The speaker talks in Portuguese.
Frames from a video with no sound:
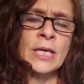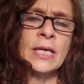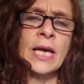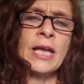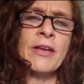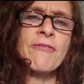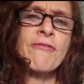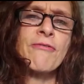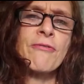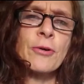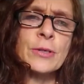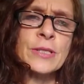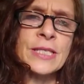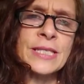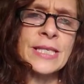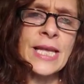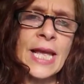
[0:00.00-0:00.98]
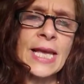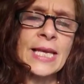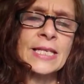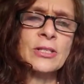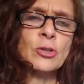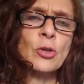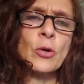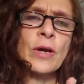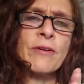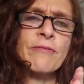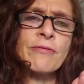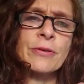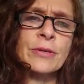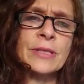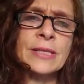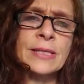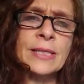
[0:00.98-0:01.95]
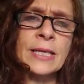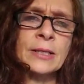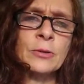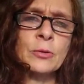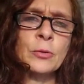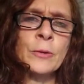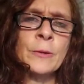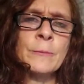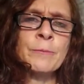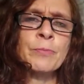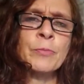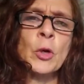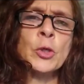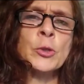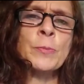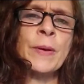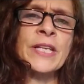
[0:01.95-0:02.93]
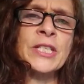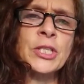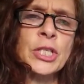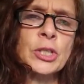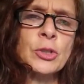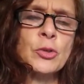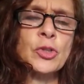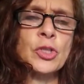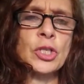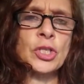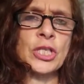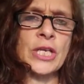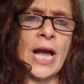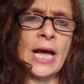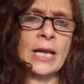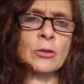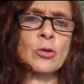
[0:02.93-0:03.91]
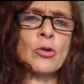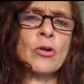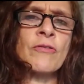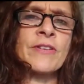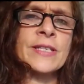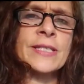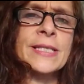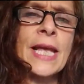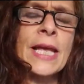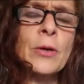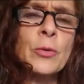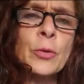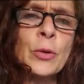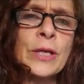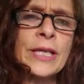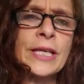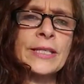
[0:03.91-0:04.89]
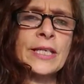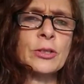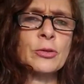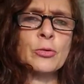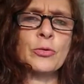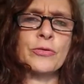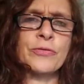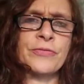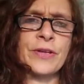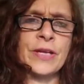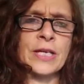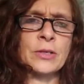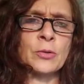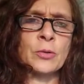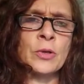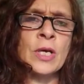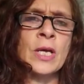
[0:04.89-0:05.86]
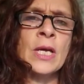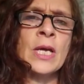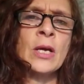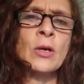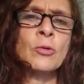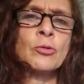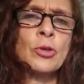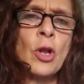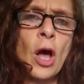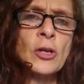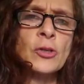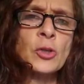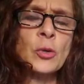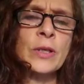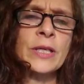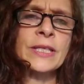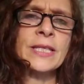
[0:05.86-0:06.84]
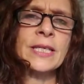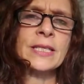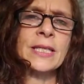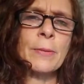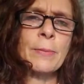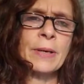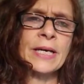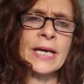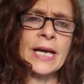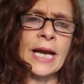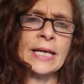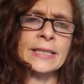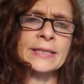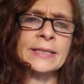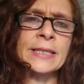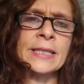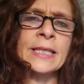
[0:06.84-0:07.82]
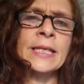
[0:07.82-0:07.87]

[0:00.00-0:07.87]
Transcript: Reforcei, estou reforçando os pedidos de diálogo. Conversei com o líder do governo, o nosso líder da bancada.